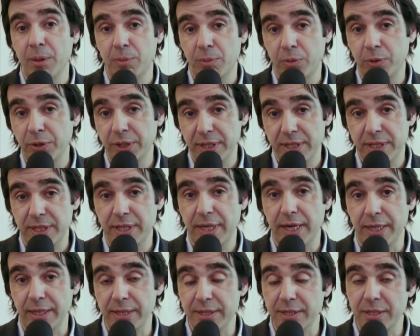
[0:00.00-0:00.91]

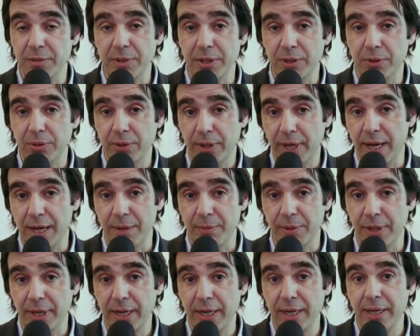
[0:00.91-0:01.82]
pulizia, allestimento
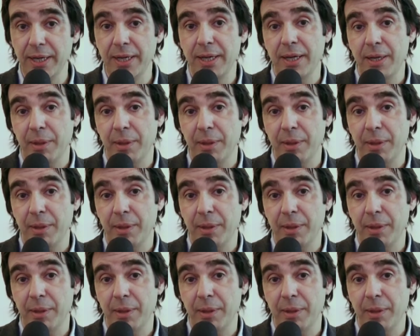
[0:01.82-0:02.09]
camera,